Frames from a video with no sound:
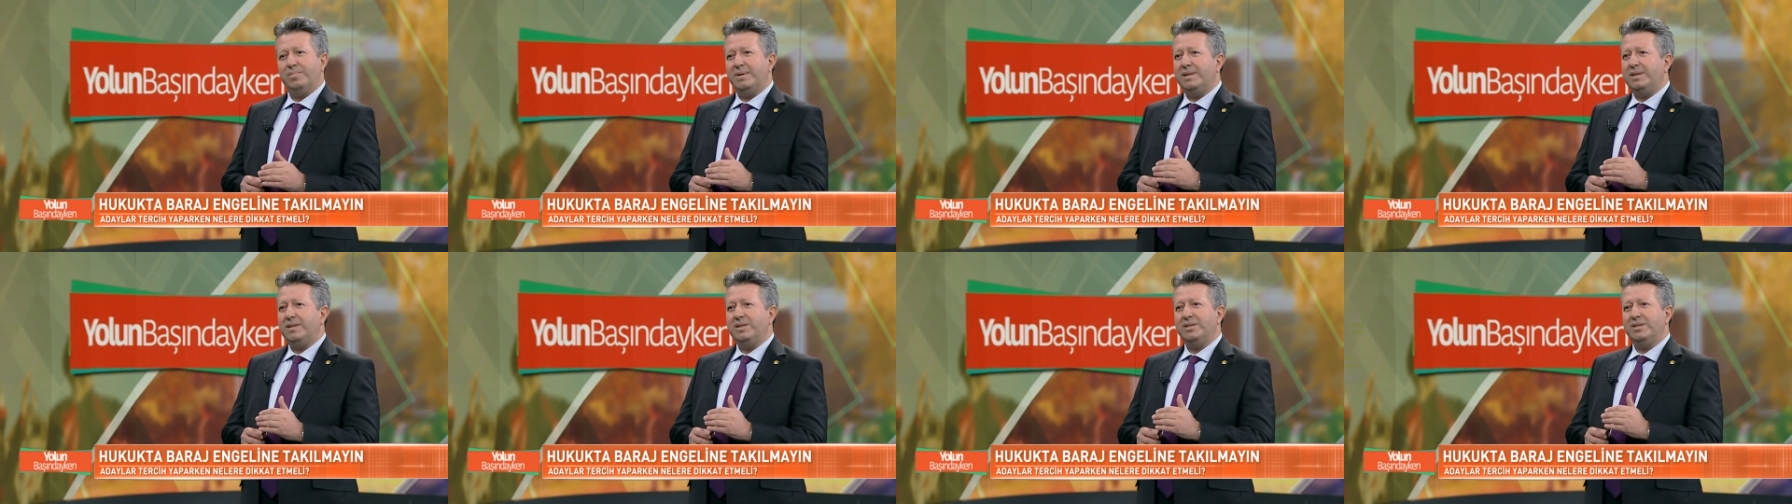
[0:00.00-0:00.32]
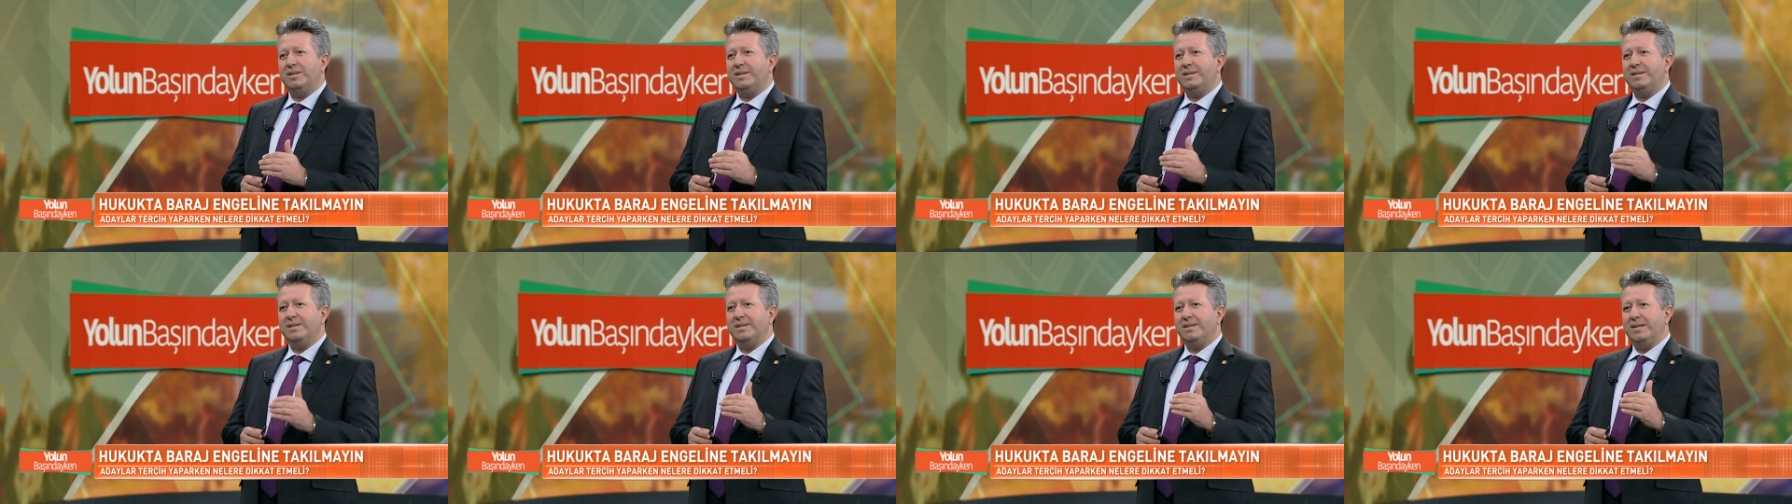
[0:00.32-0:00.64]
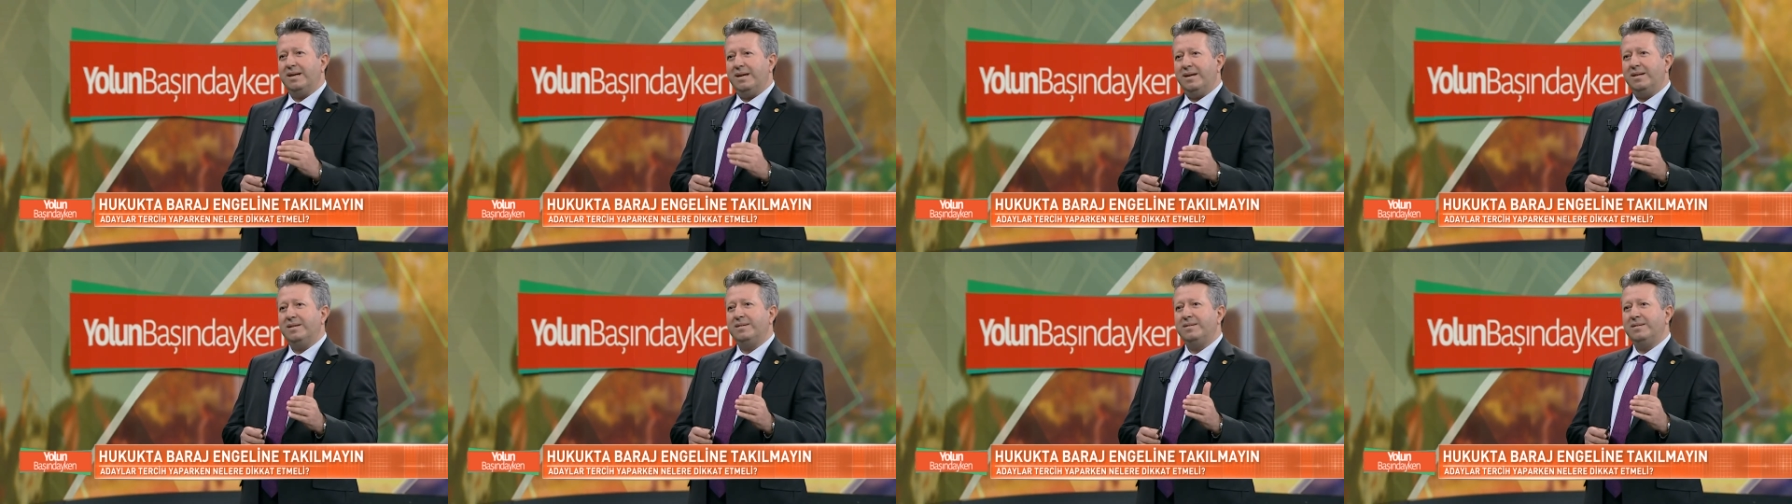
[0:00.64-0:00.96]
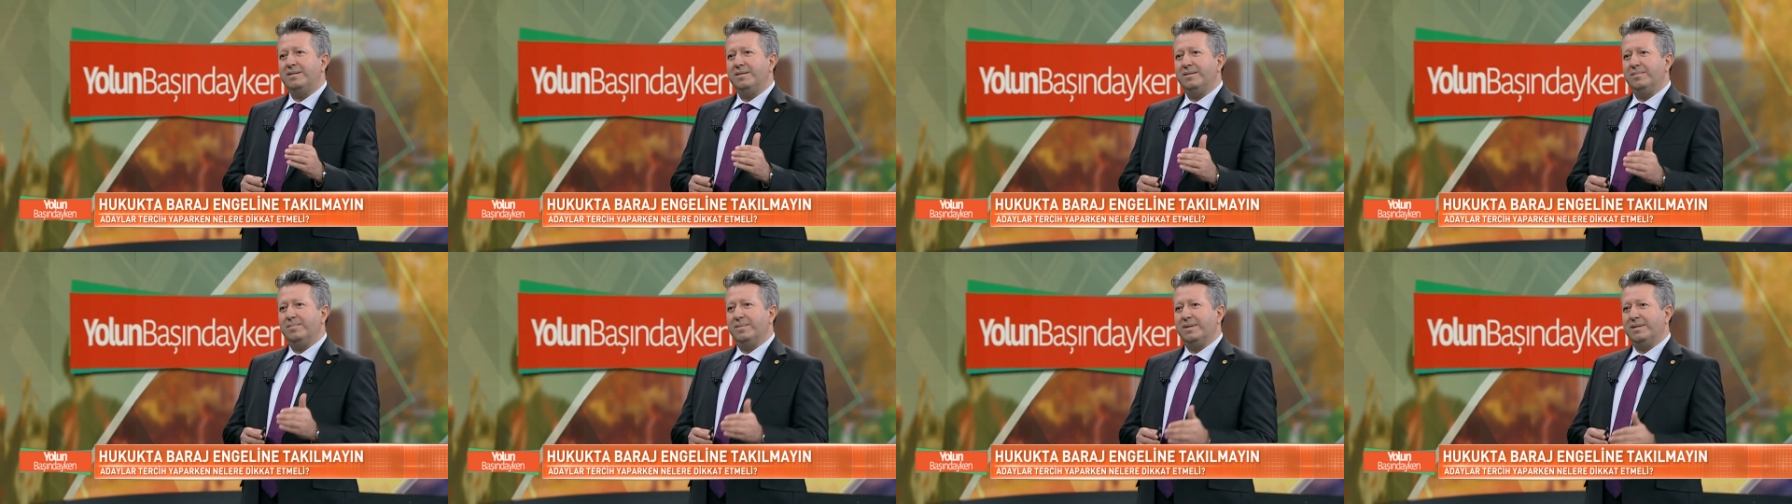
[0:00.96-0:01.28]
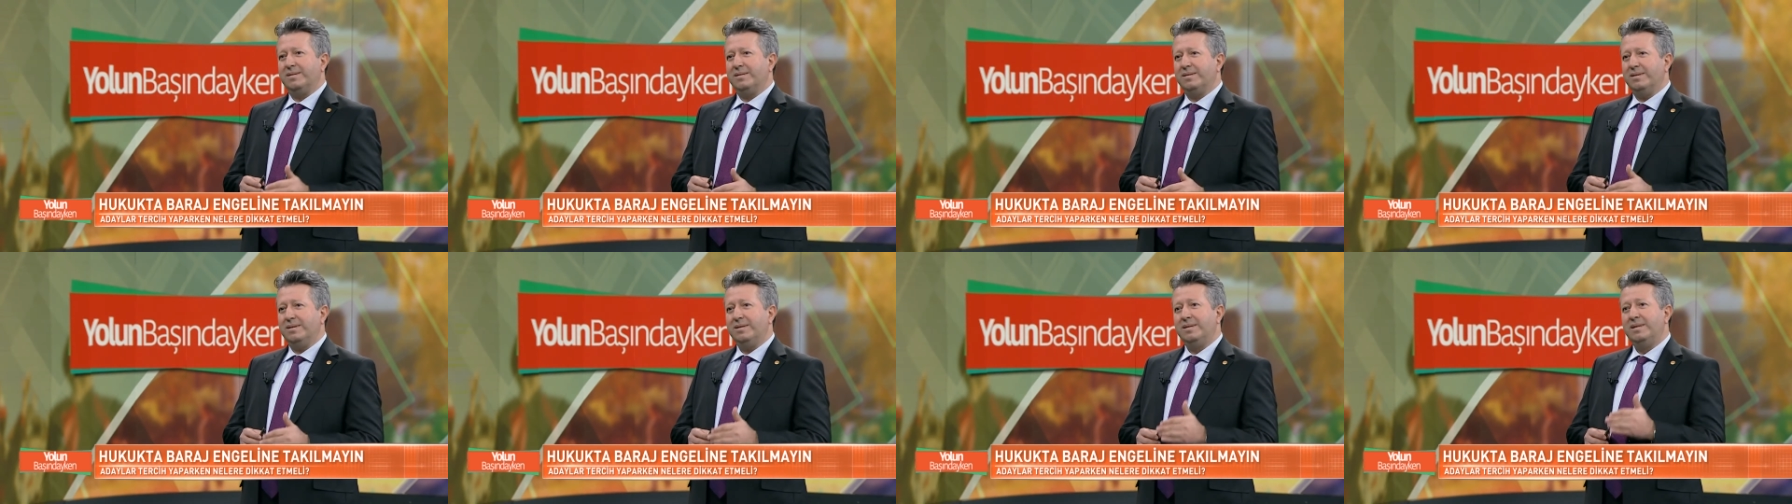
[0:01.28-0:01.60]
Barajların
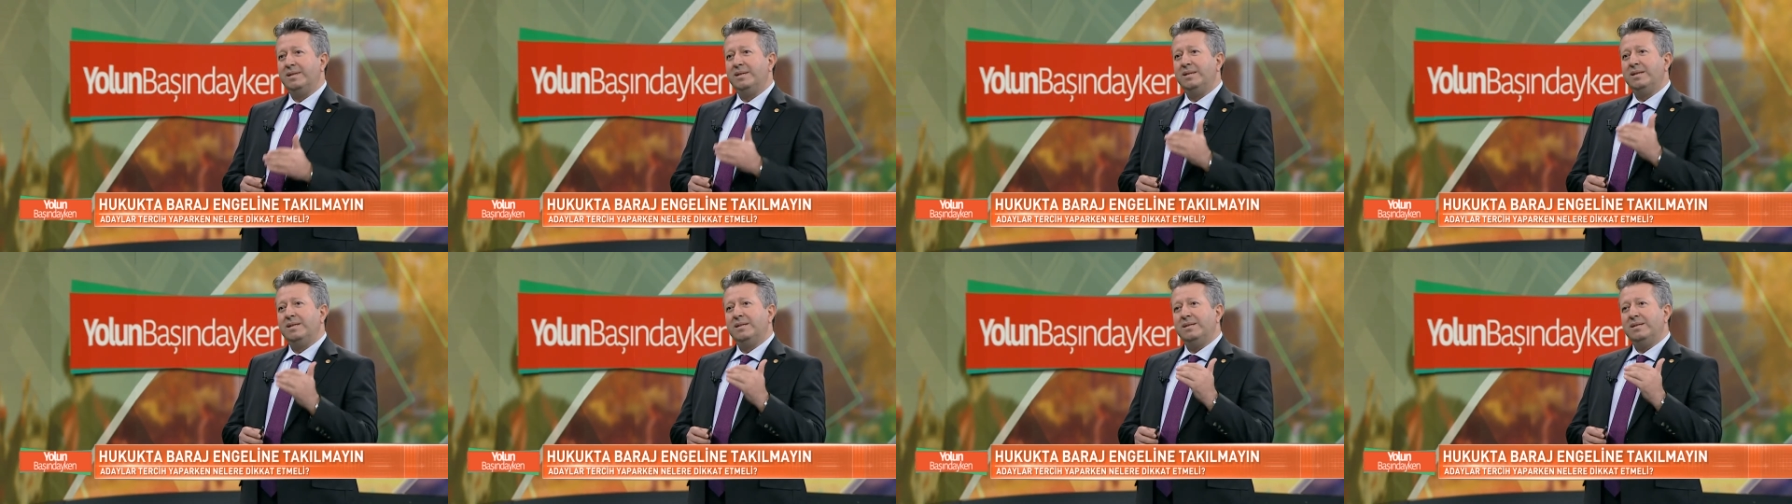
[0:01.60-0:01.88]
kaldırılması, hı hı.